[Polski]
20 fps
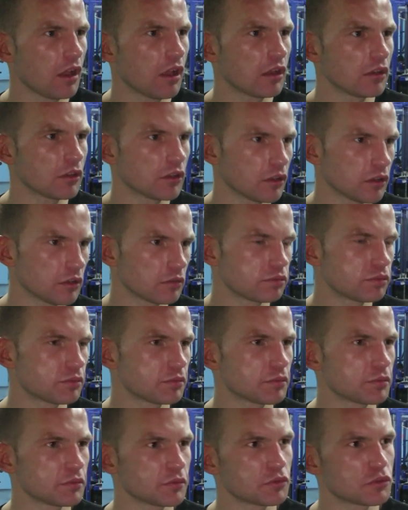No,
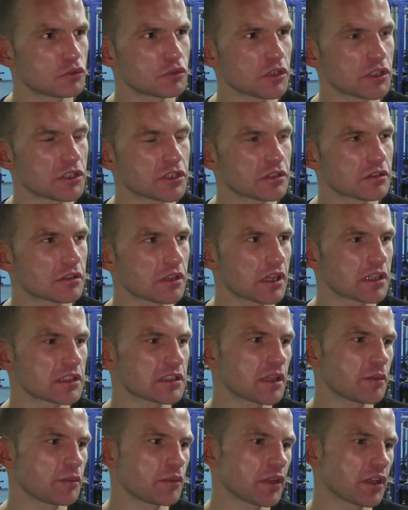czuję się coraz
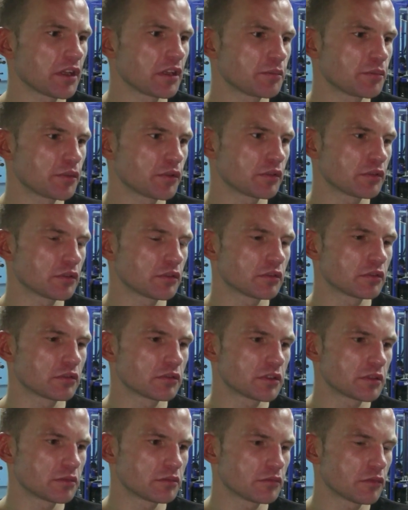lepiej po
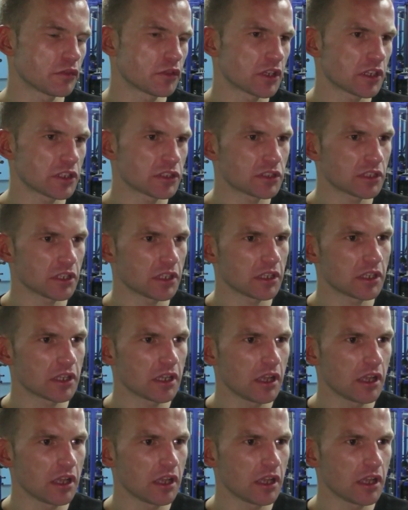tym okresie